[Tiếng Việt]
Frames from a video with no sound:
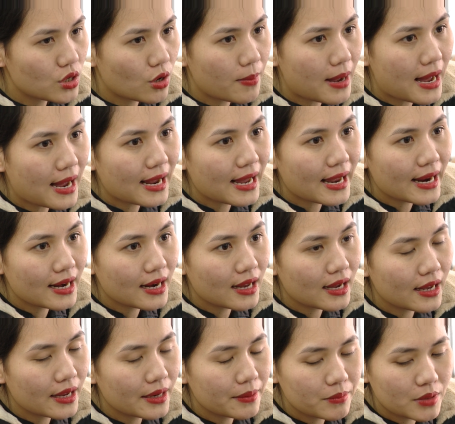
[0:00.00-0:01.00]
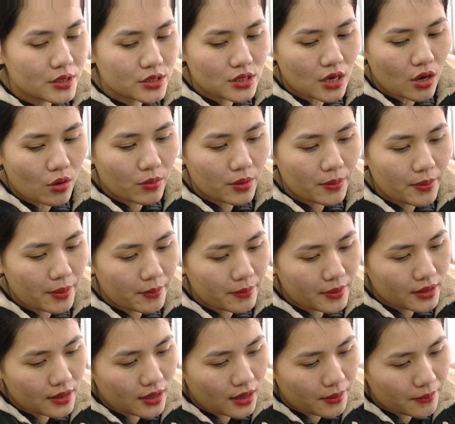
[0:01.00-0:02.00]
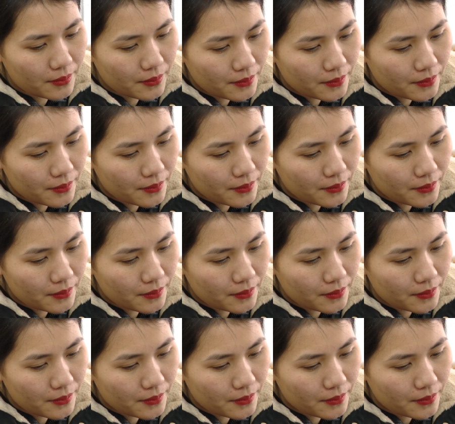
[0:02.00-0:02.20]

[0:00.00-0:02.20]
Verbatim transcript: vẫn không xin được việc làm đúng chuyên môn.